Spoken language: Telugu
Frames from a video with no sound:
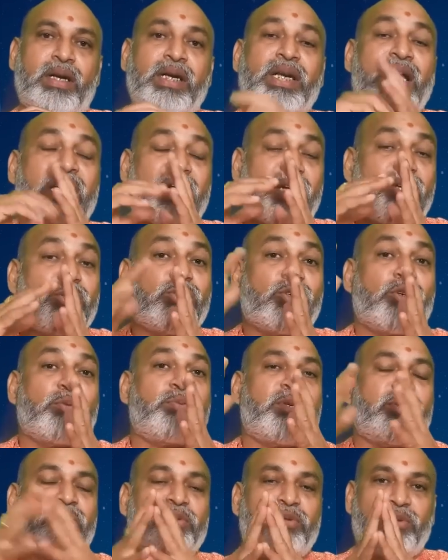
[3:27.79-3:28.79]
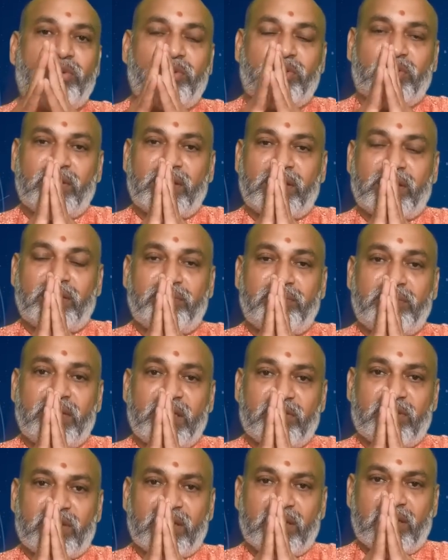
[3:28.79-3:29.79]
అంటే అక్కడ నుంచి ఓపెన్ అవుతూ ఉంటుంది మీ
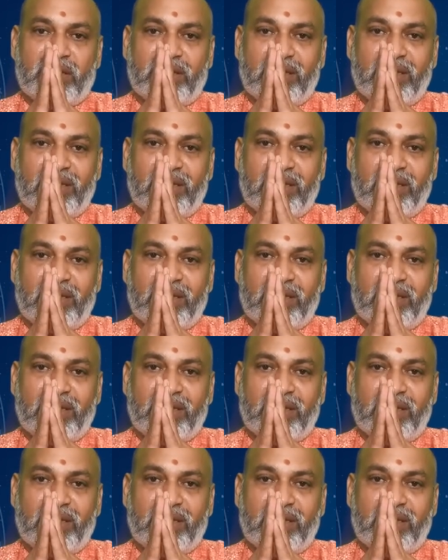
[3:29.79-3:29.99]
యొక్క